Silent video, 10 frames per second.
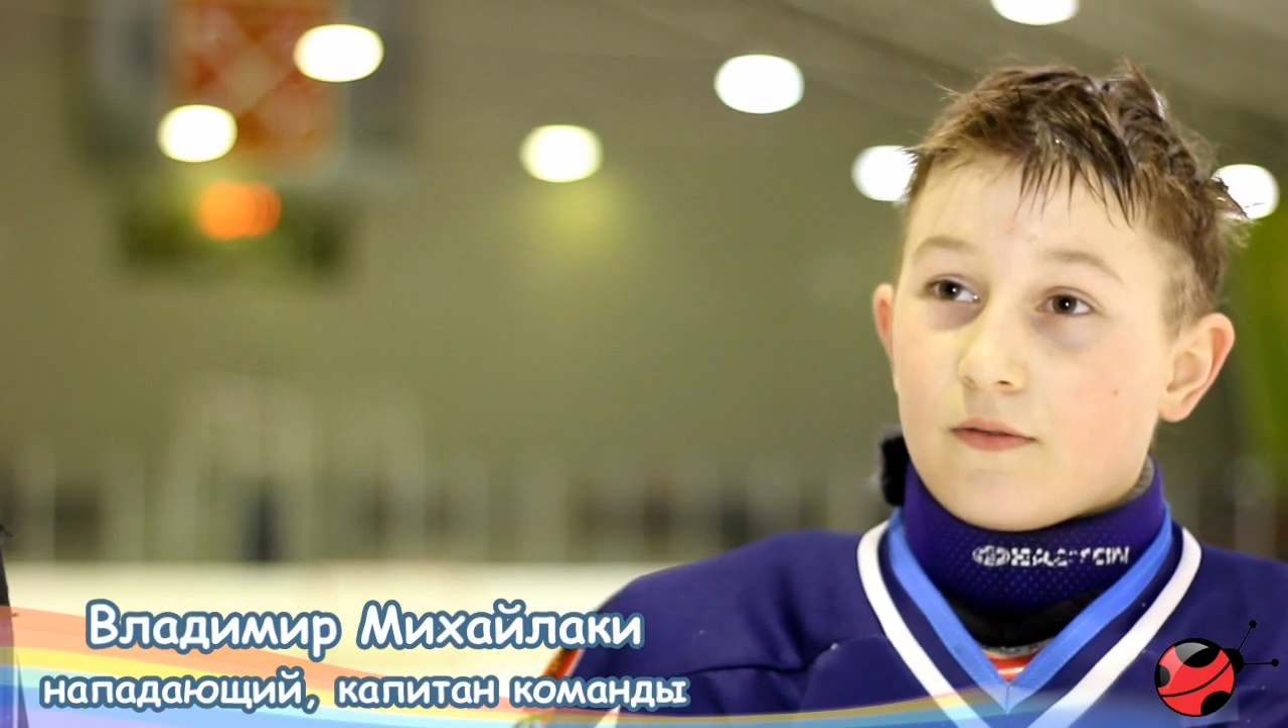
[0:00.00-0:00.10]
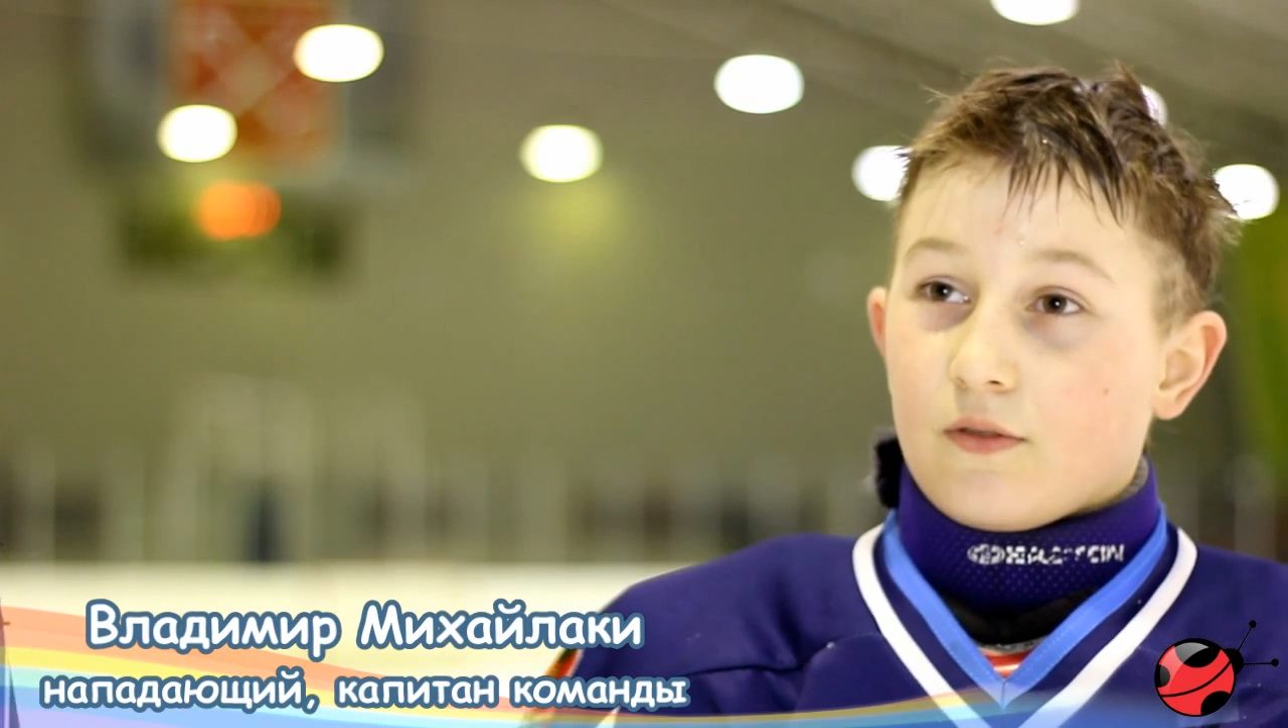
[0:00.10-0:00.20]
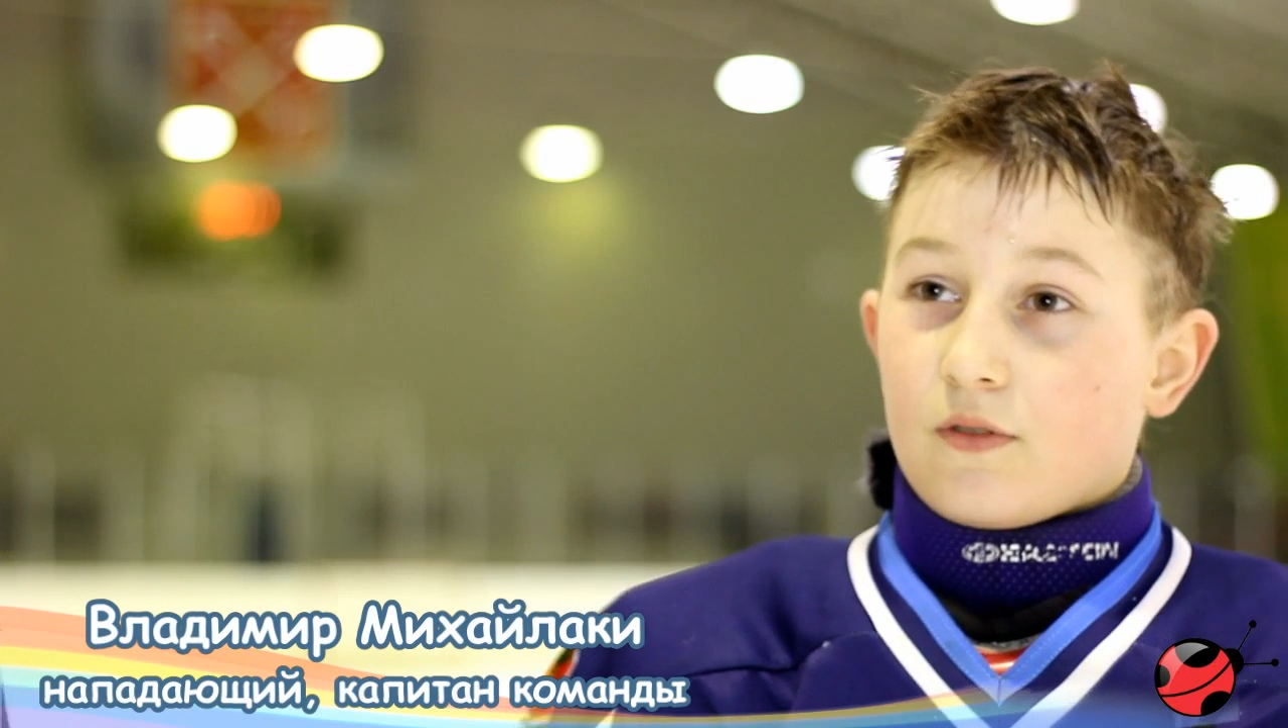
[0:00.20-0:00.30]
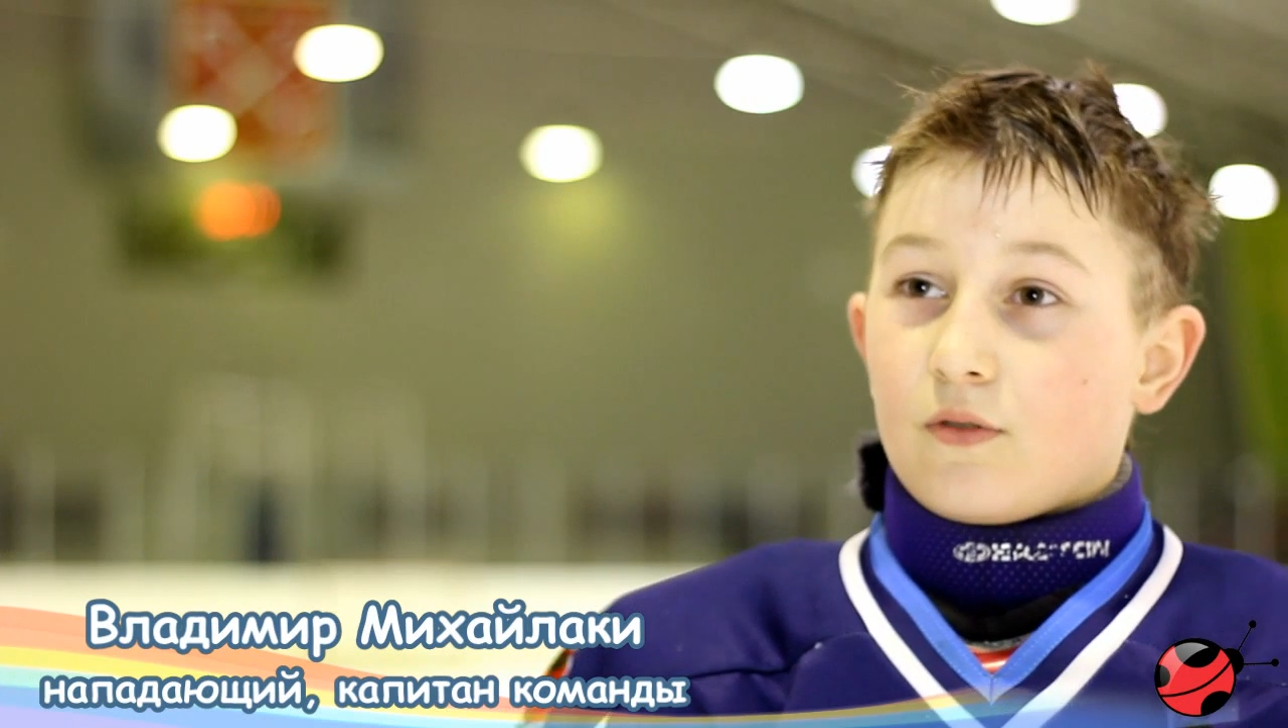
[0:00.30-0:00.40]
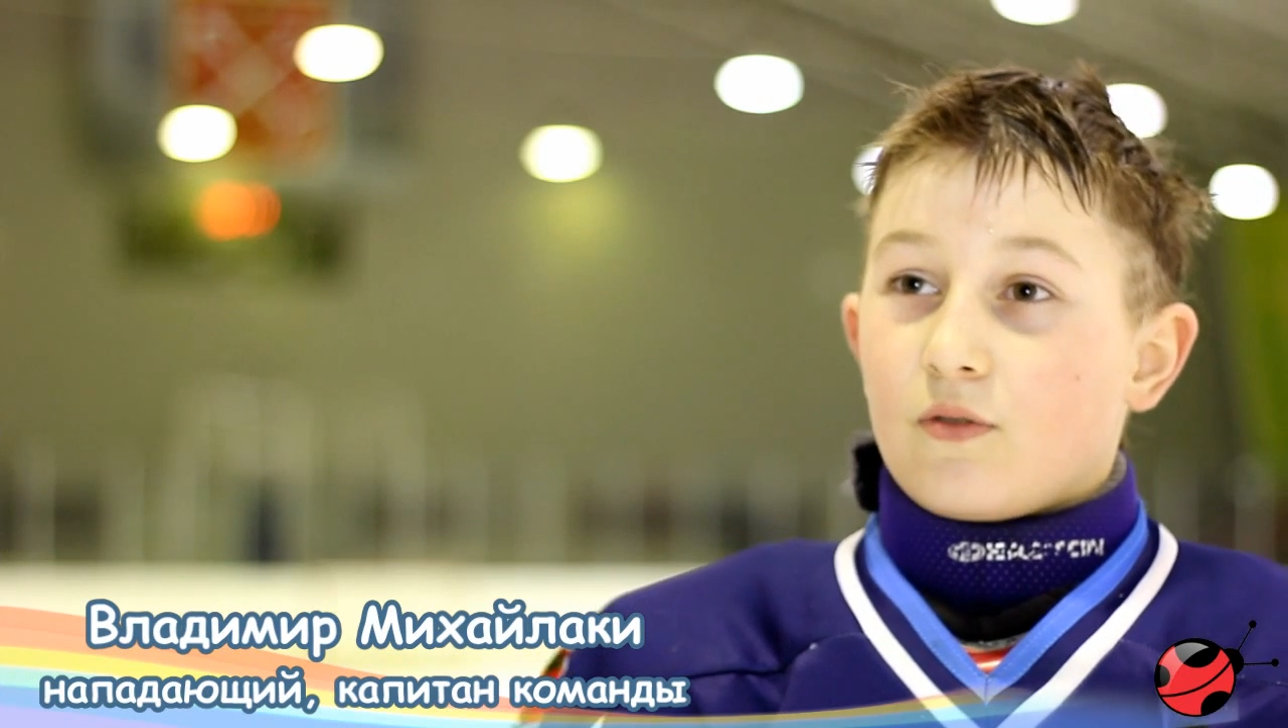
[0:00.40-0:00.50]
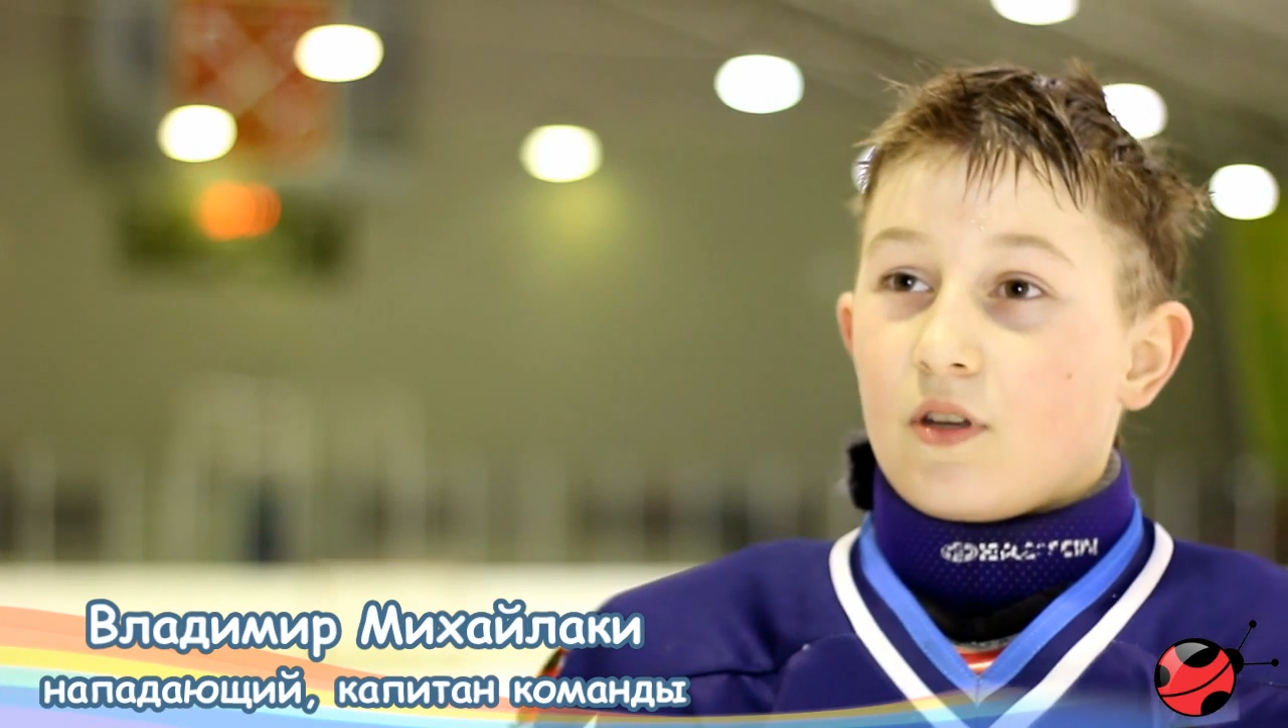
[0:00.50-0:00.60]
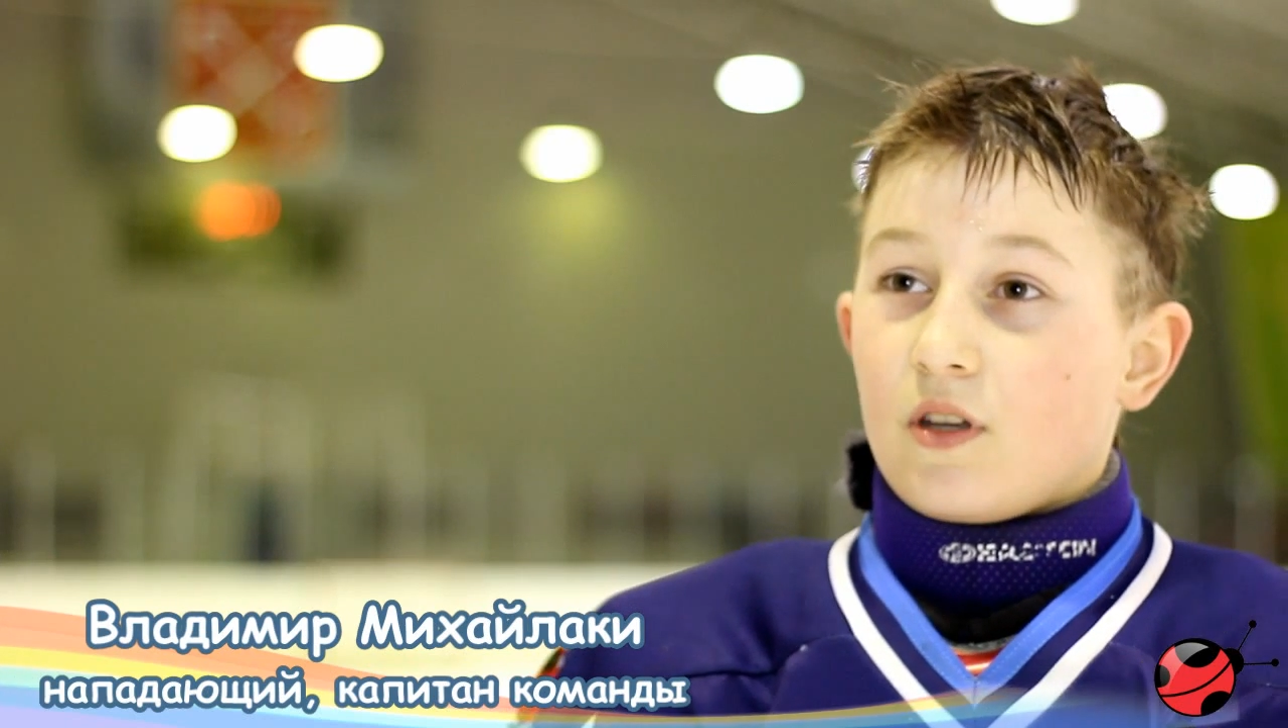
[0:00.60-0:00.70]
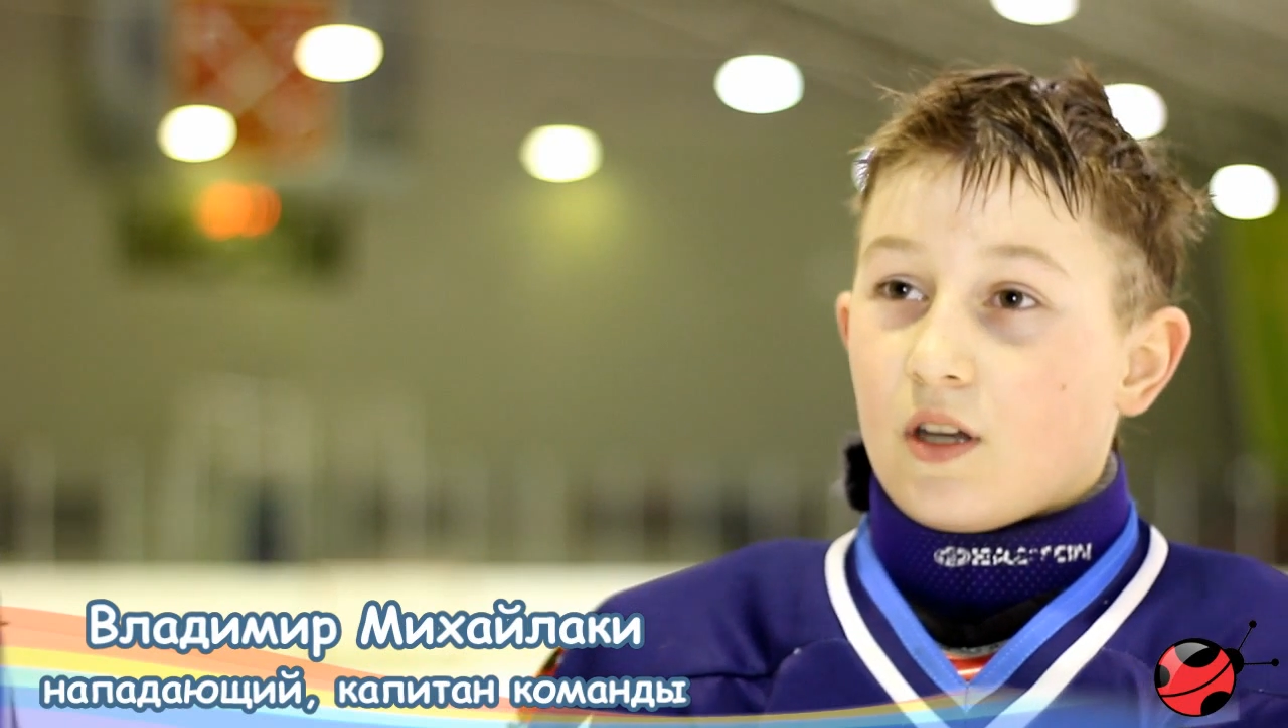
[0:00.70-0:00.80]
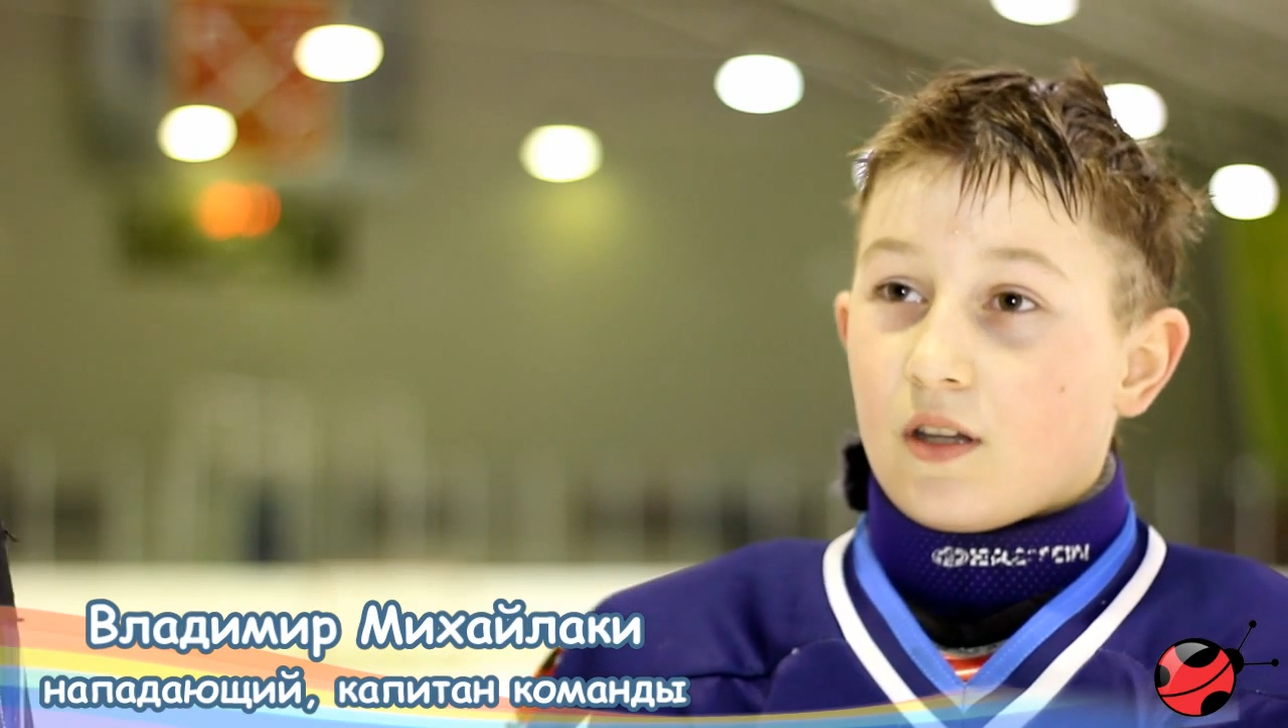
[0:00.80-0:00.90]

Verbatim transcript: Вот, ну, и